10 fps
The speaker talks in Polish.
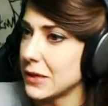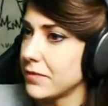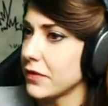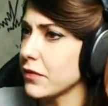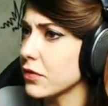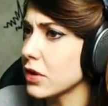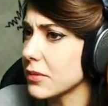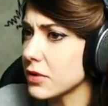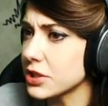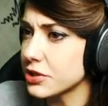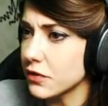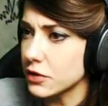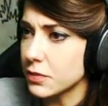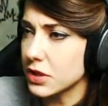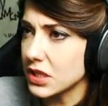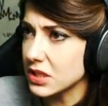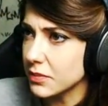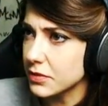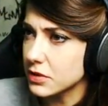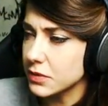Nie wiem w ogóle, jak mogę się cofnąć, bo teraz
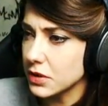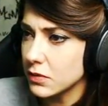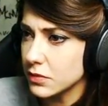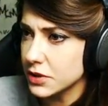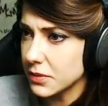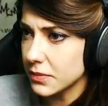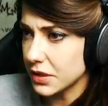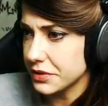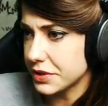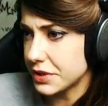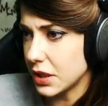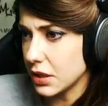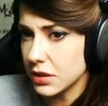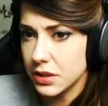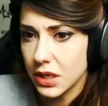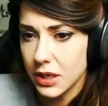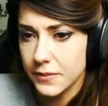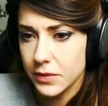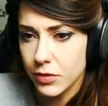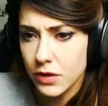jakby zmieniło mi się miejsce i ja
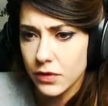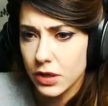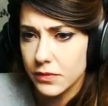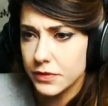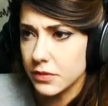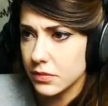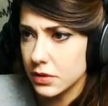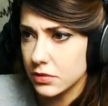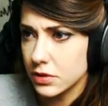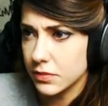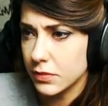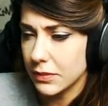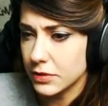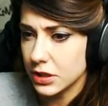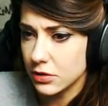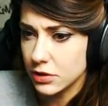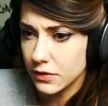nie mogę w ogóle w tym miejscu, gdzie byłam. Może jakiegoś...